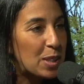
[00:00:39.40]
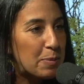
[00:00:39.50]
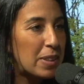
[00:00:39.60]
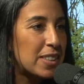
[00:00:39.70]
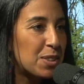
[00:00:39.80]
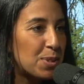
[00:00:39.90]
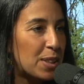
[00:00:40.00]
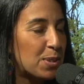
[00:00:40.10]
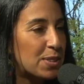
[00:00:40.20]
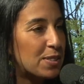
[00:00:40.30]
Climat, c'est une,
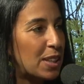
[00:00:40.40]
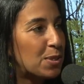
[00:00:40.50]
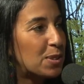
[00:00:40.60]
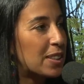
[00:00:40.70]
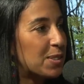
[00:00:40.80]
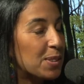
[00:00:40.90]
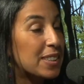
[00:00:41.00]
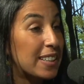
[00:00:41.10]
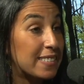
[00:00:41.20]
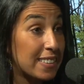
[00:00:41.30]
association
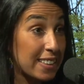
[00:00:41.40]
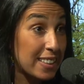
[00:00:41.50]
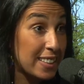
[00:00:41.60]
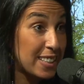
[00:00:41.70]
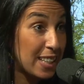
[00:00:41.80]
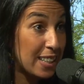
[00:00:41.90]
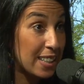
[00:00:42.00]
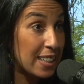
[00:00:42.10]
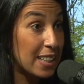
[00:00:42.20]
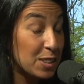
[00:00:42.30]
qui a été créée il y
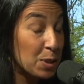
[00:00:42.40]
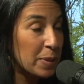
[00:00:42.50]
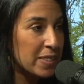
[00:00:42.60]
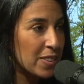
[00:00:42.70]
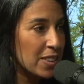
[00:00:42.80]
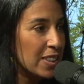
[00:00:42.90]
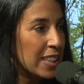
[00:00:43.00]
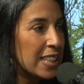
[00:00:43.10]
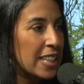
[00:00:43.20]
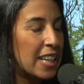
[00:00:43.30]
a un an maintenant.
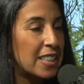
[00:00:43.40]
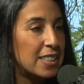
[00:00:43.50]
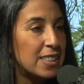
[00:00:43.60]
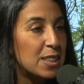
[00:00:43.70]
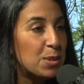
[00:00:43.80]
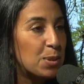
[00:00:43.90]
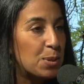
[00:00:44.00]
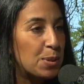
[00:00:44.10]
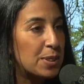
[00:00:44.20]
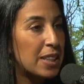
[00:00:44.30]
Elle est née
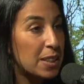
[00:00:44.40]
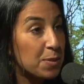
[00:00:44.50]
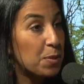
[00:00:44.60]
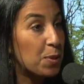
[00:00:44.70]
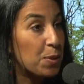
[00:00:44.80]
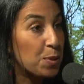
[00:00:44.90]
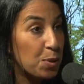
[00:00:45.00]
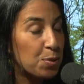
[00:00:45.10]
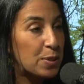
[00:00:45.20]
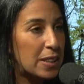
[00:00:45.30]
de quatre euh,
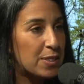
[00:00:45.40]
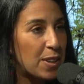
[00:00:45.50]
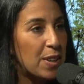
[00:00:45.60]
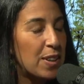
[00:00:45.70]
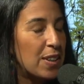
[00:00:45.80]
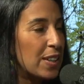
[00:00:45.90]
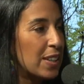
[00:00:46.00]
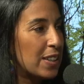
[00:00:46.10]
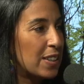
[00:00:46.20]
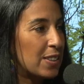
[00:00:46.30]
cofondateurs.
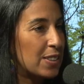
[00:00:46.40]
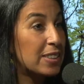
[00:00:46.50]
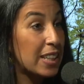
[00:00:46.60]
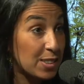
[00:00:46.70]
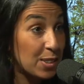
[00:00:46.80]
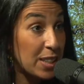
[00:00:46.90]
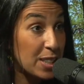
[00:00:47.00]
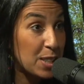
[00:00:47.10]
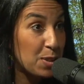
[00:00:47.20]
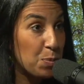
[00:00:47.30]
Euh, très
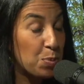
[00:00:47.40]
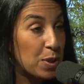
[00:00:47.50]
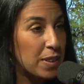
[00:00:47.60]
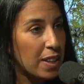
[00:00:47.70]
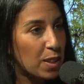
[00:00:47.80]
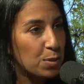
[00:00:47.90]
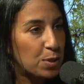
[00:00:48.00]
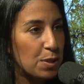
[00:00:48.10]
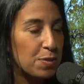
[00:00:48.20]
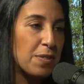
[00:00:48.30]
engagé depuis très
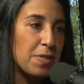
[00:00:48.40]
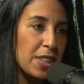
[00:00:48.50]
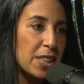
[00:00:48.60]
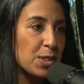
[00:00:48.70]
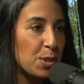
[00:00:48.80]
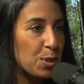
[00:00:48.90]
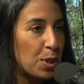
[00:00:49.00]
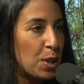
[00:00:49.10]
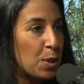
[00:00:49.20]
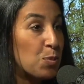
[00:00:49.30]
longtemps. Enfin, Ferris, euh,
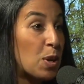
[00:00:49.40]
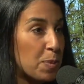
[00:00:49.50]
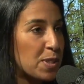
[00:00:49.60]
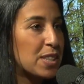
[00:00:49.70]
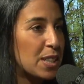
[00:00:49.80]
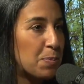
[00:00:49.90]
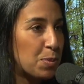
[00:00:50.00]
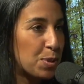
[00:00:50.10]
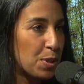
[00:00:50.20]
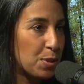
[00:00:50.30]
moins parce qu'il est
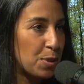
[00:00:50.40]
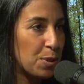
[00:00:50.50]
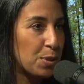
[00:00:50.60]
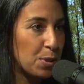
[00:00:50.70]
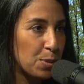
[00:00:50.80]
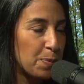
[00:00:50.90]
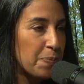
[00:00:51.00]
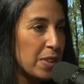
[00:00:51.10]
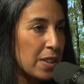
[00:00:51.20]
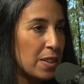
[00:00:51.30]
plus jeune euh, que nous,
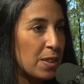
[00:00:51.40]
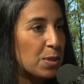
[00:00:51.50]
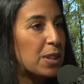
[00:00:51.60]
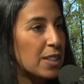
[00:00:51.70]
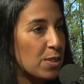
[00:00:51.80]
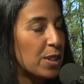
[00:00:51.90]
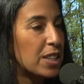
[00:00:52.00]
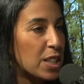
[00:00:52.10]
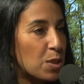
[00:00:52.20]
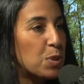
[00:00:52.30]
très
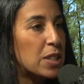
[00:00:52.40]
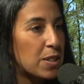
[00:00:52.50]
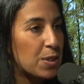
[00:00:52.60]
engagé, lui,